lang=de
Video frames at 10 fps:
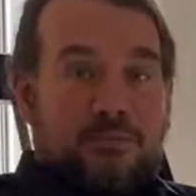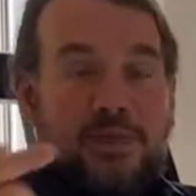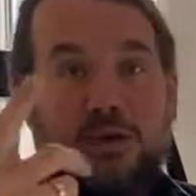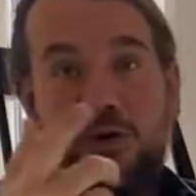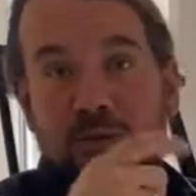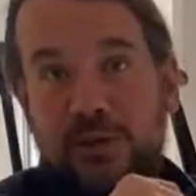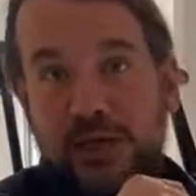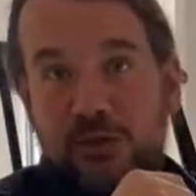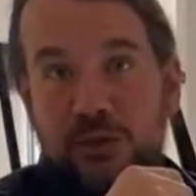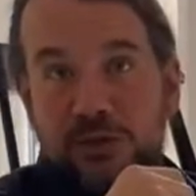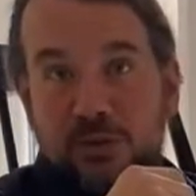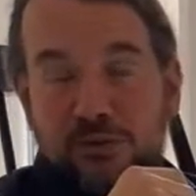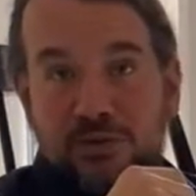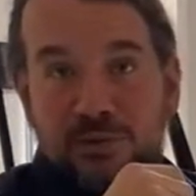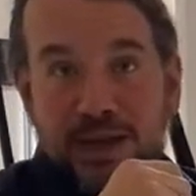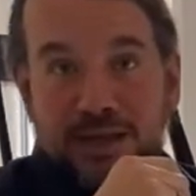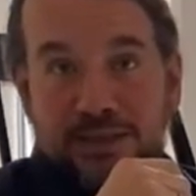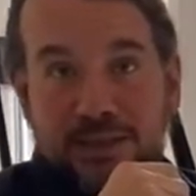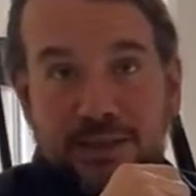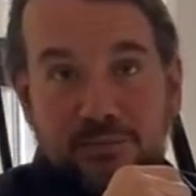Da könnte man natürlich noch viel mehr
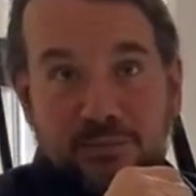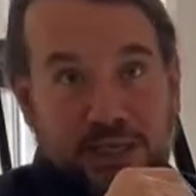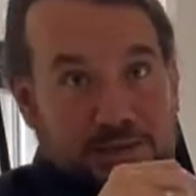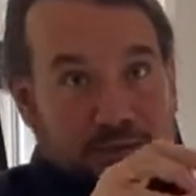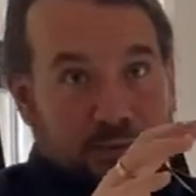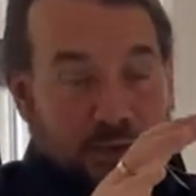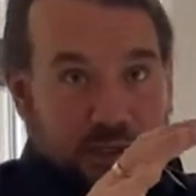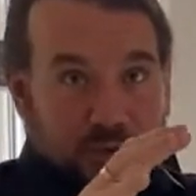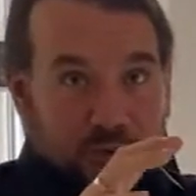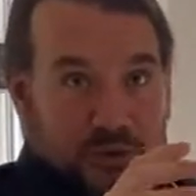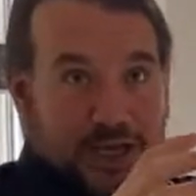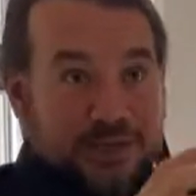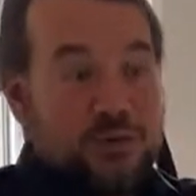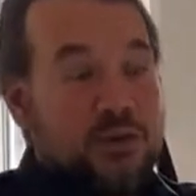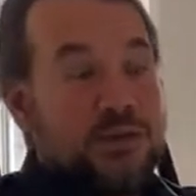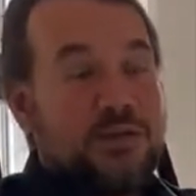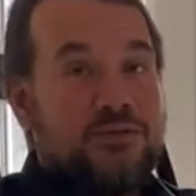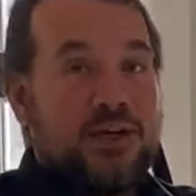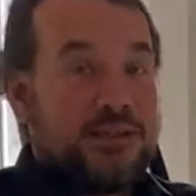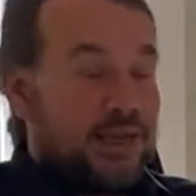erzählen. Das ist wirklich ganz kurz
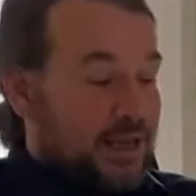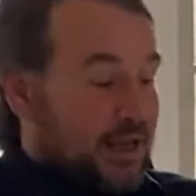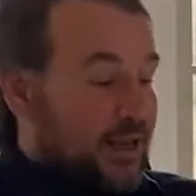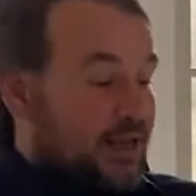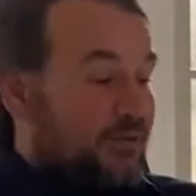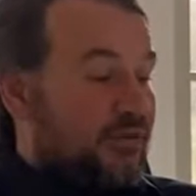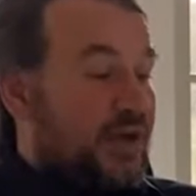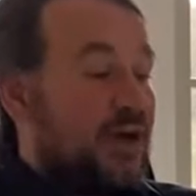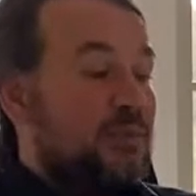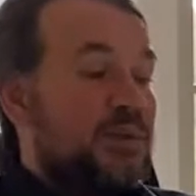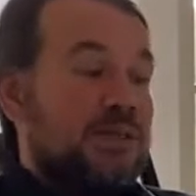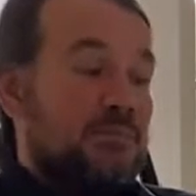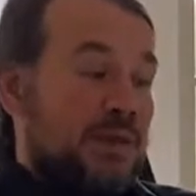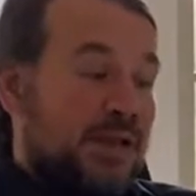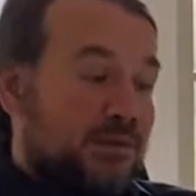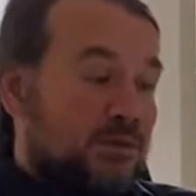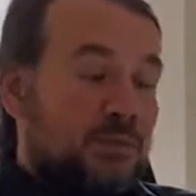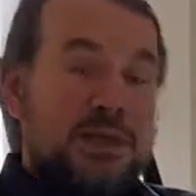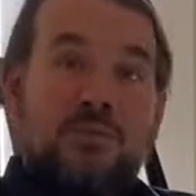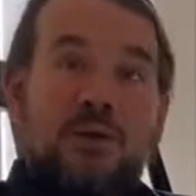gefasst. Wer ein bisschen mehr zur
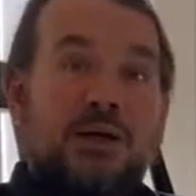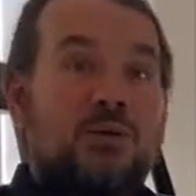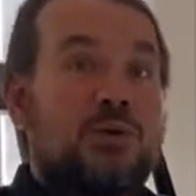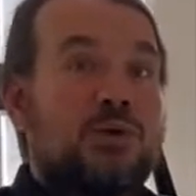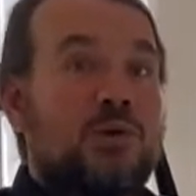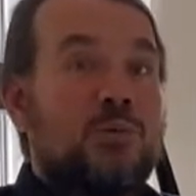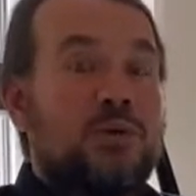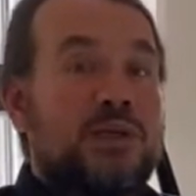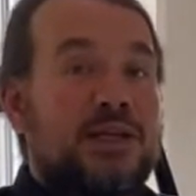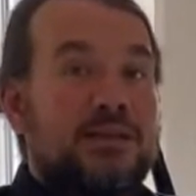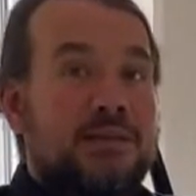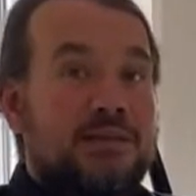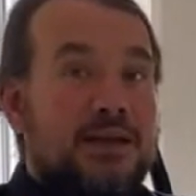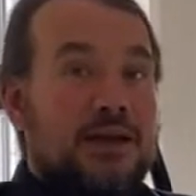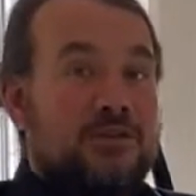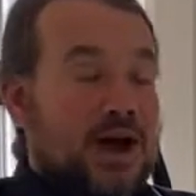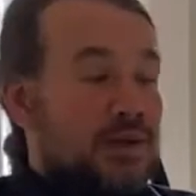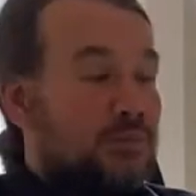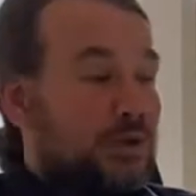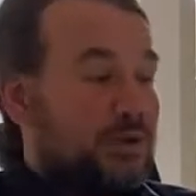medienpädagogischen Kompetenz
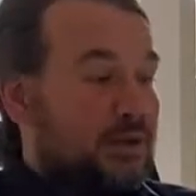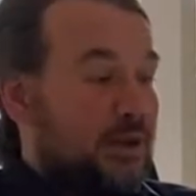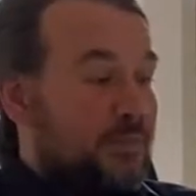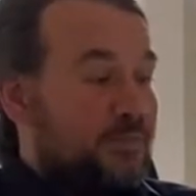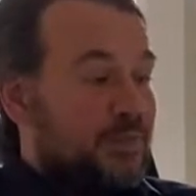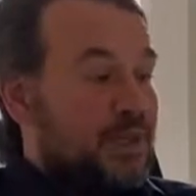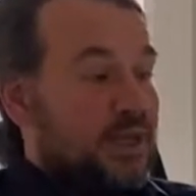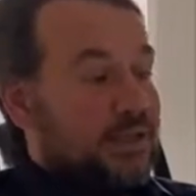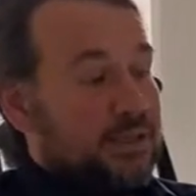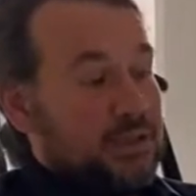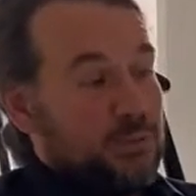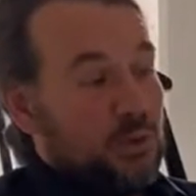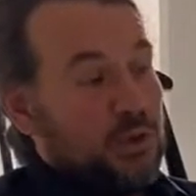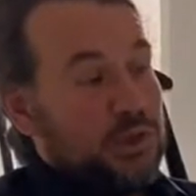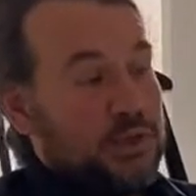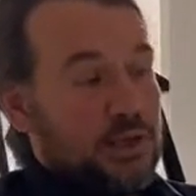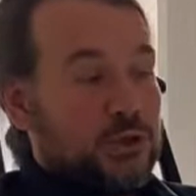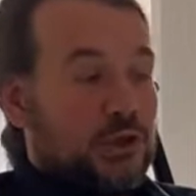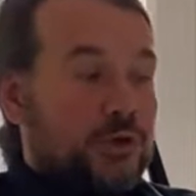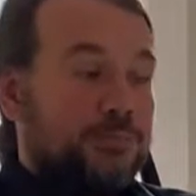erfahren möchte, kann dieses Buch sich
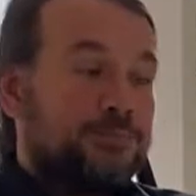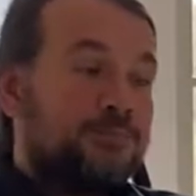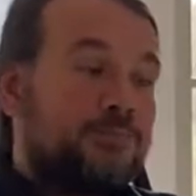anschauen